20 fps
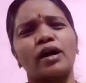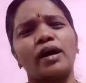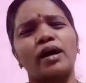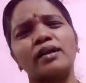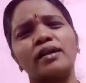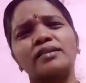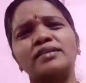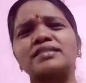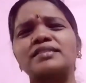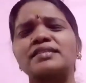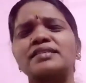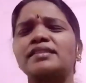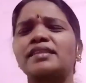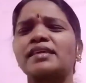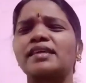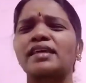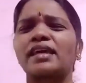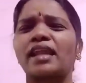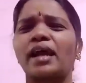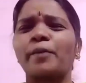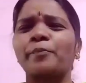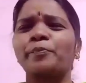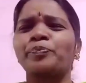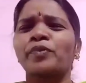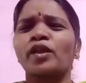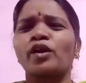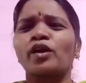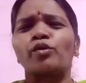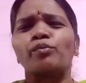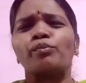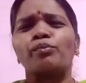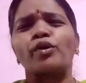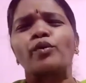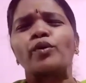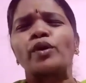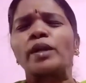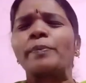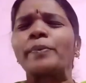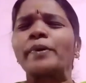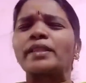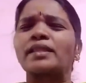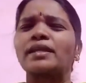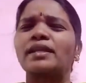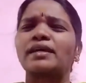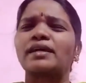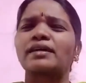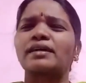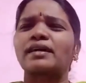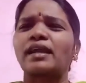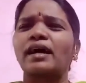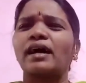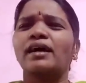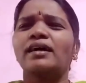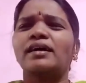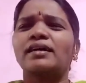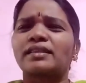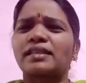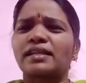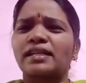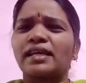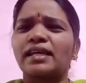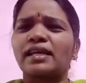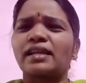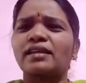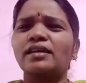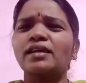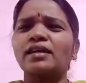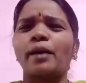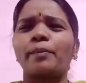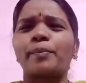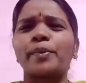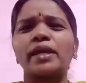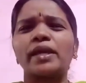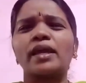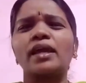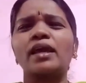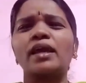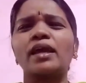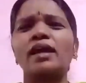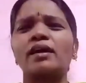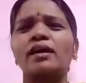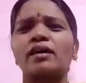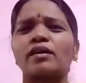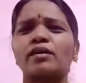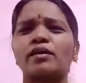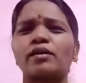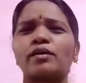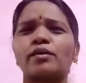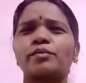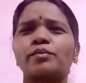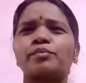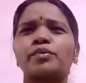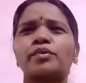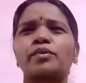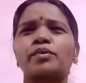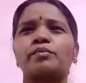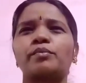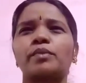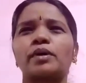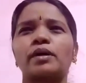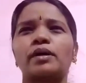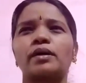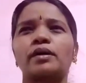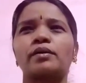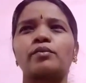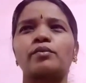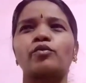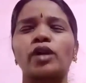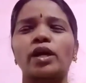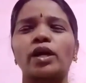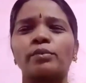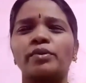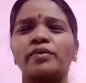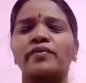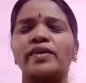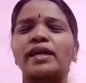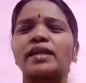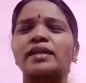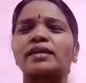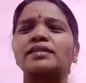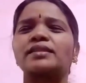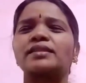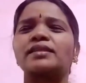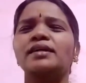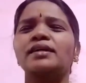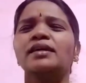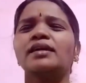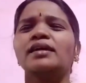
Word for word: ஆழ்ந்து சிந்திக்கிறான் ரொம்ப குழப்பத்துல இருக்கிறான் திடீர்னு அப்படியே ஆஹ் உடம்பு வியர்க்குது